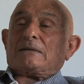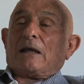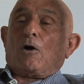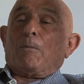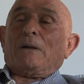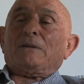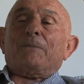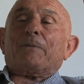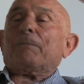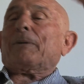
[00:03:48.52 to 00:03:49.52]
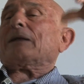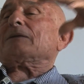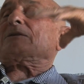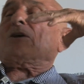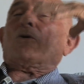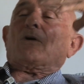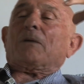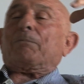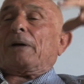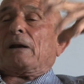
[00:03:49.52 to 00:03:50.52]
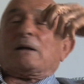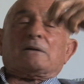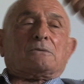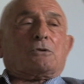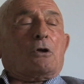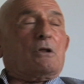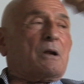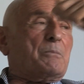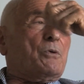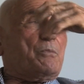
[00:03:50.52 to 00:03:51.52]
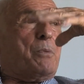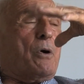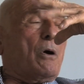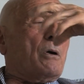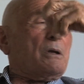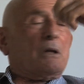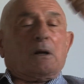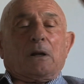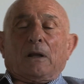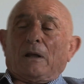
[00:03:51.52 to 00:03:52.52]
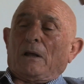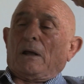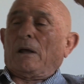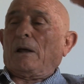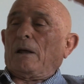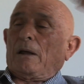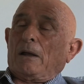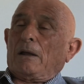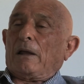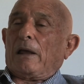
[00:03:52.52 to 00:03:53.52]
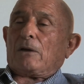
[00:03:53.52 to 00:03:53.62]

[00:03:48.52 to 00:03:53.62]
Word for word: sta roba di preparazione per togliermi un po' il, eh,